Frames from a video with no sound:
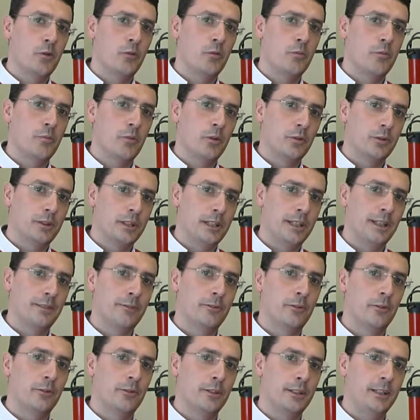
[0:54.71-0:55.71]
un
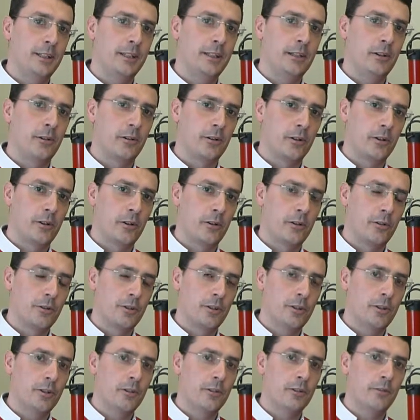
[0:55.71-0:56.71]
motivo di
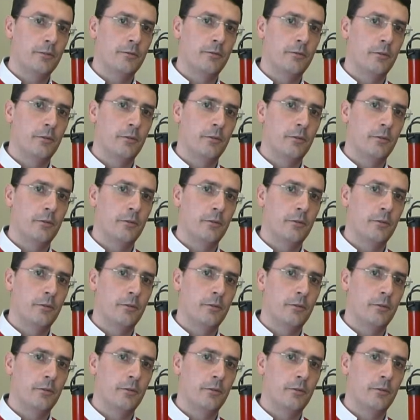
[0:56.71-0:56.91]
orgoglio,